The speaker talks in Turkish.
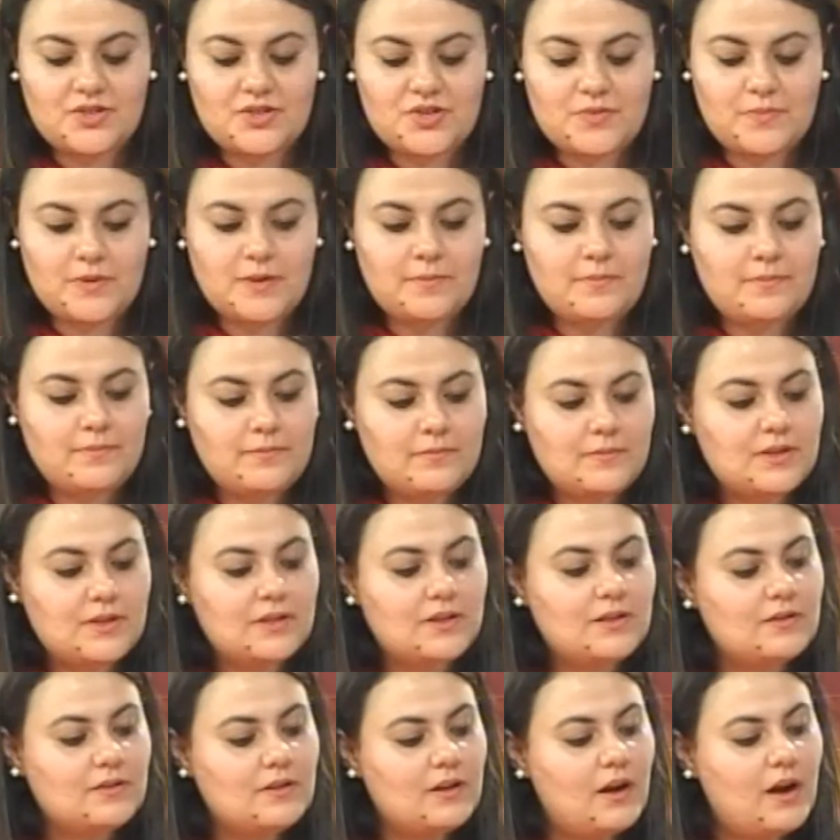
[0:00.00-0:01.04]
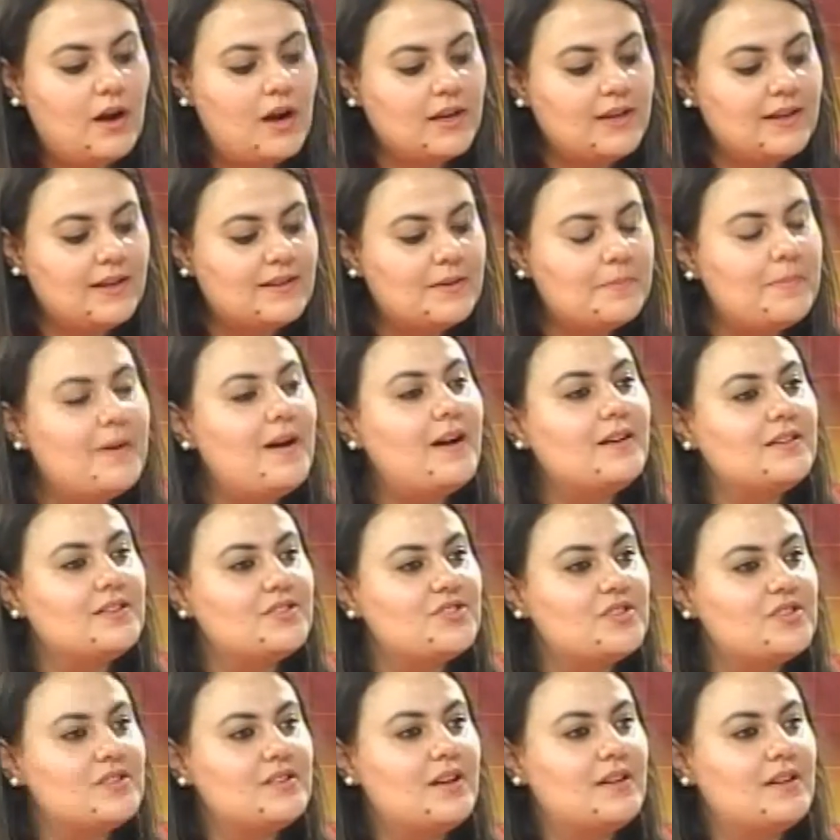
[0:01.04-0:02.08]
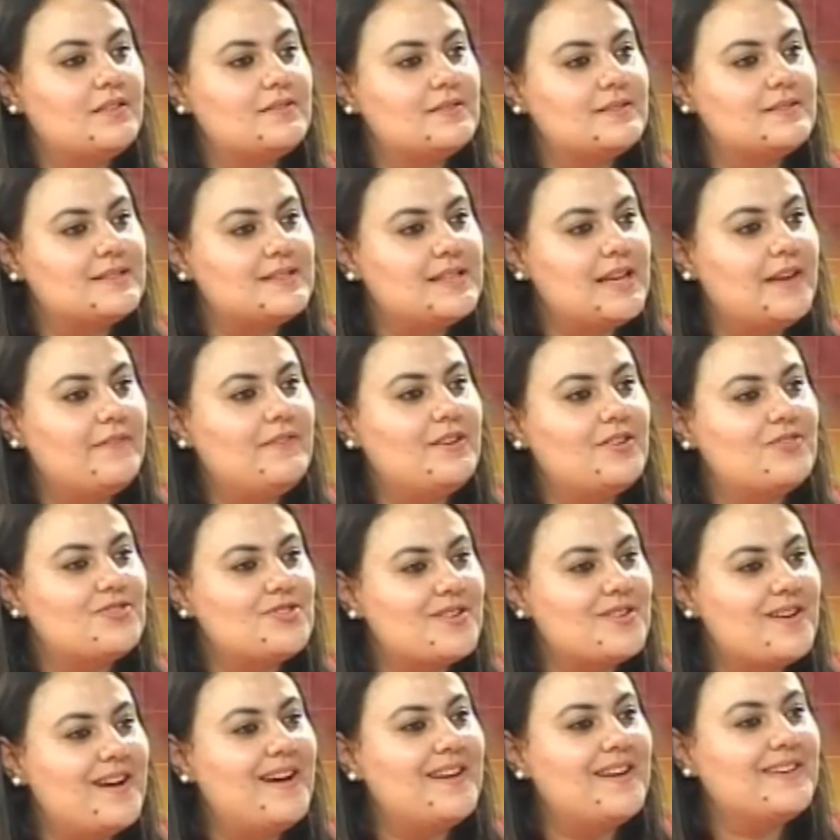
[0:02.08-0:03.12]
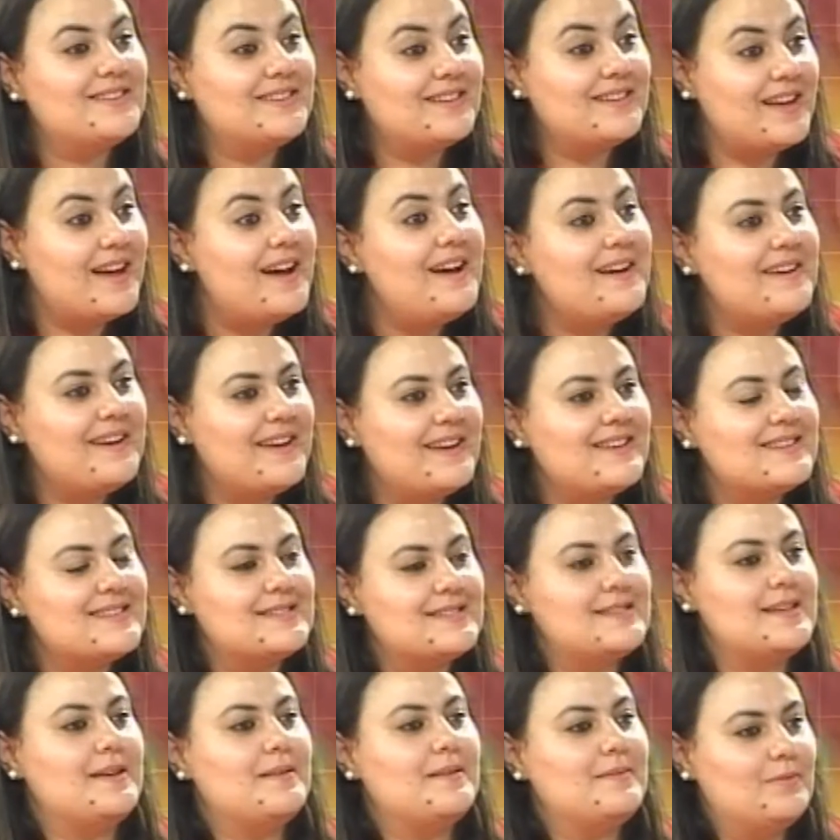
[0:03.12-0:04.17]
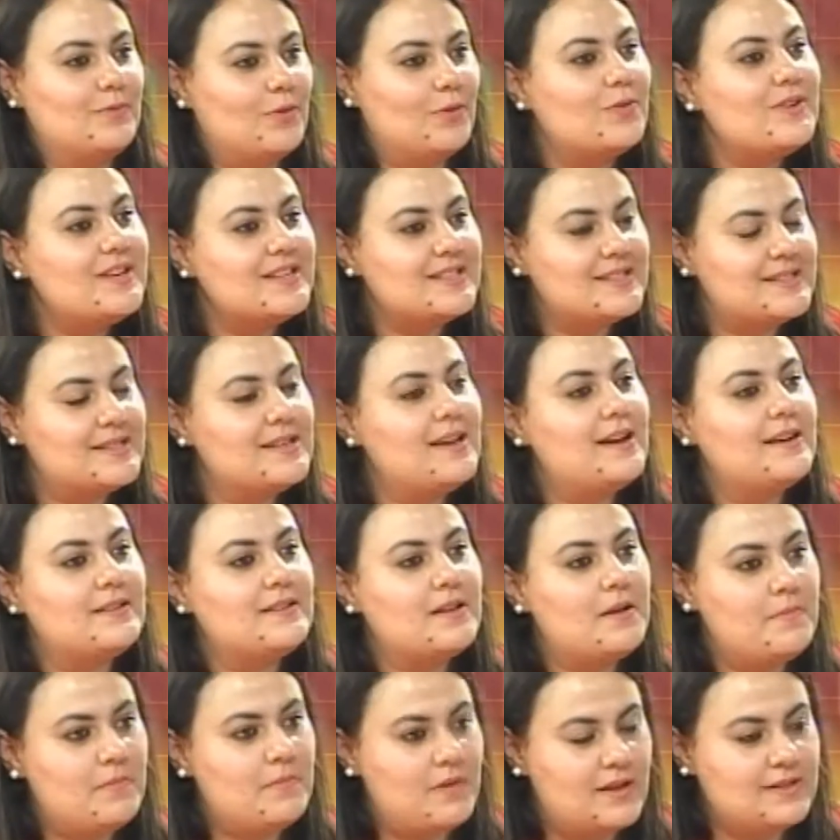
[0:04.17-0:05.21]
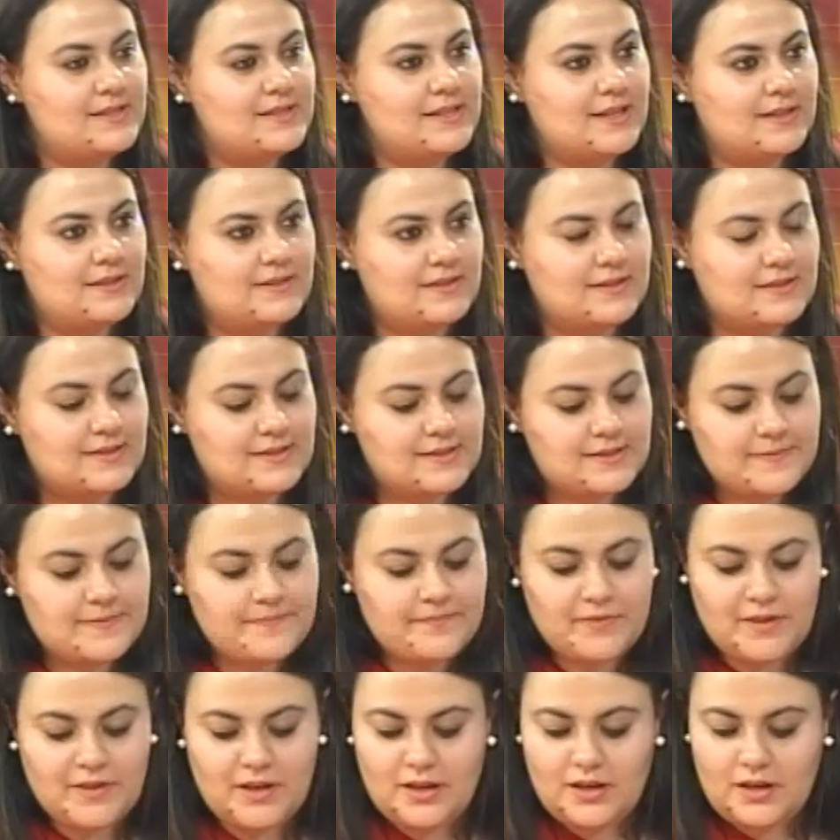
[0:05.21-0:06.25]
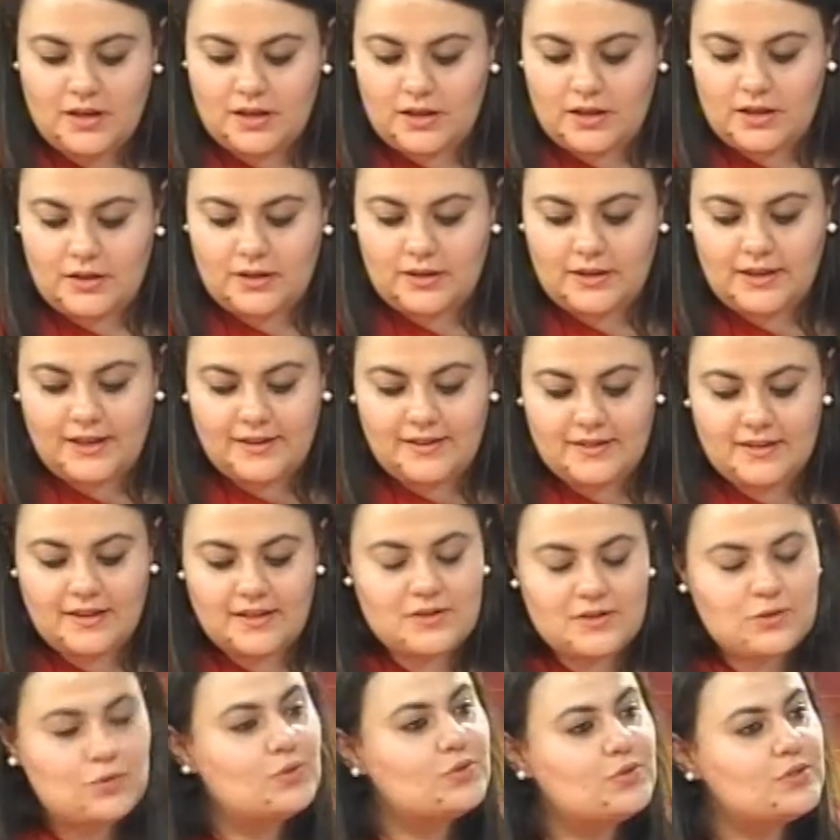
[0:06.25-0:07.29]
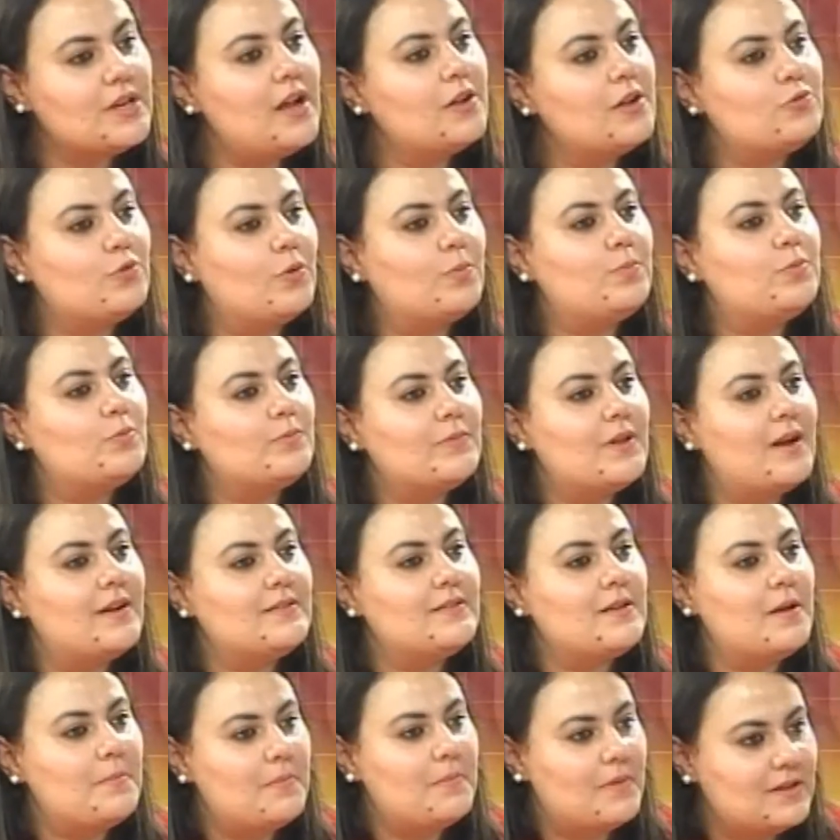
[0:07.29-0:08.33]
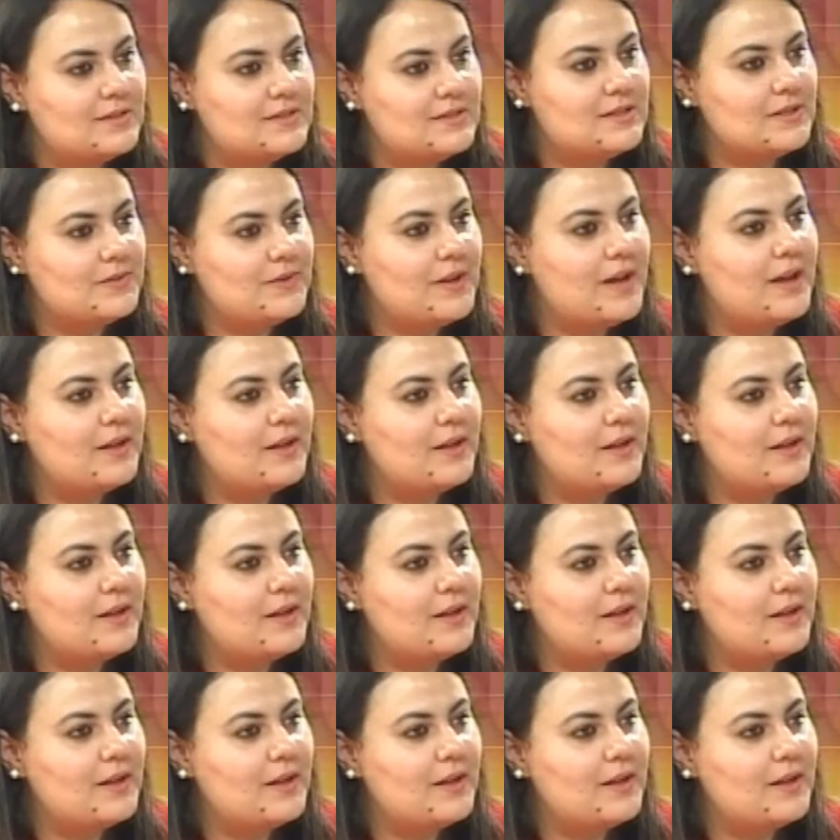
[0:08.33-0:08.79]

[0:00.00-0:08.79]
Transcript: şimdi ailede paylaşılan sevinç, kaygı her neyse o hislerden bahsettiniz e, evet. gitgide sosyal toplumlardan bahsediyor.